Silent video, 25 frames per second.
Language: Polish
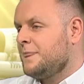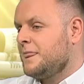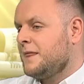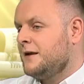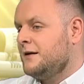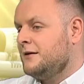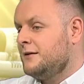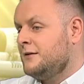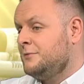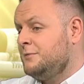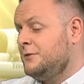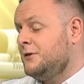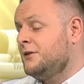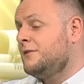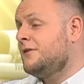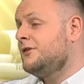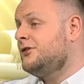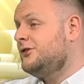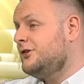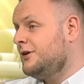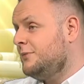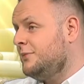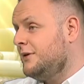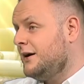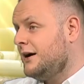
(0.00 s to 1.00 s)
Y, pilnować
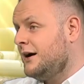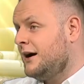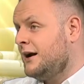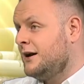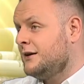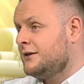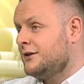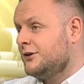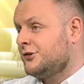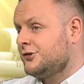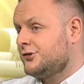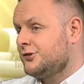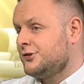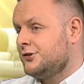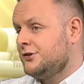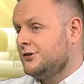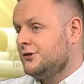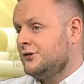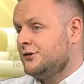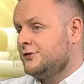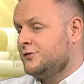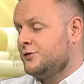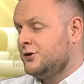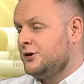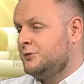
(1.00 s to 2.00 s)
siebie, ale też
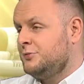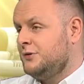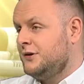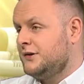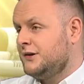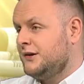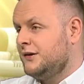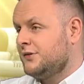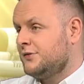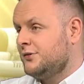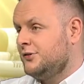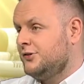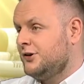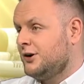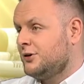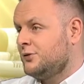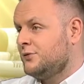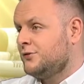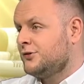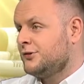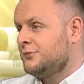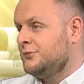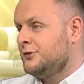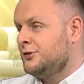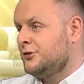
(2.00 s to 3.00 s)
y, swoich bliskich
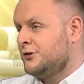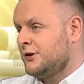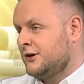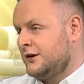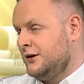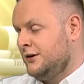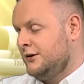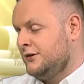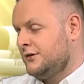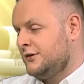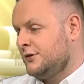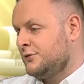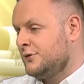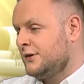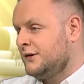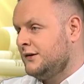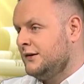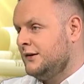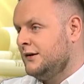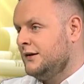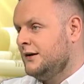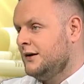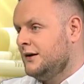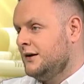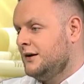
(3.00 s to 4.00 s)
sąsiadów, żeby do takich
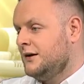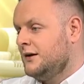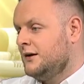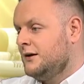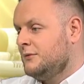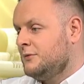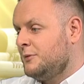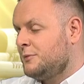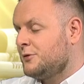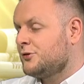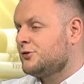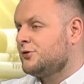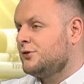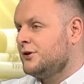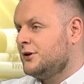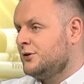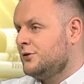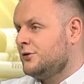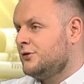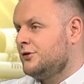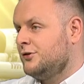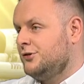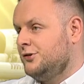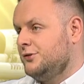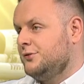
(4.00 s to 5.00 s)
sytuacji po prostu nie
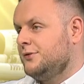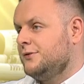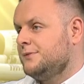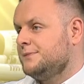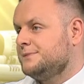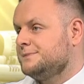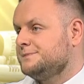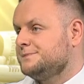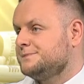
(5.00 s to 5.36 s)
dochodziło.